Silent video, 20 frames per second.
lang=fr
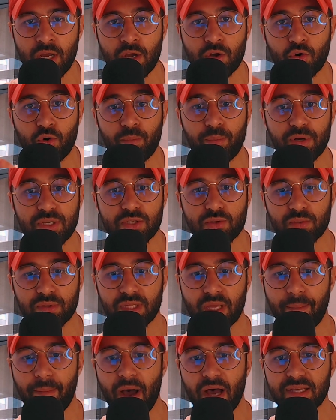Composition de
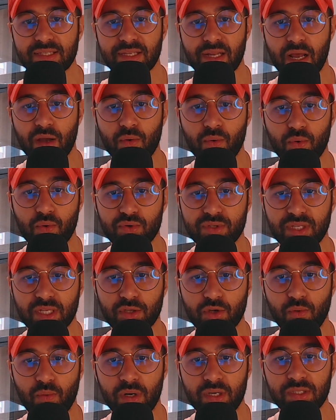départ, c'est là qu'on constate
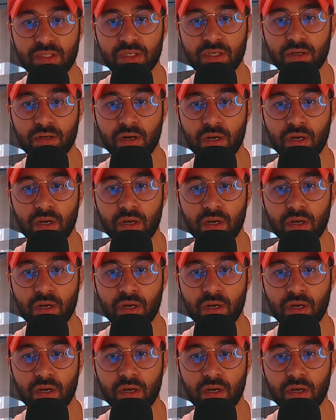que Walid El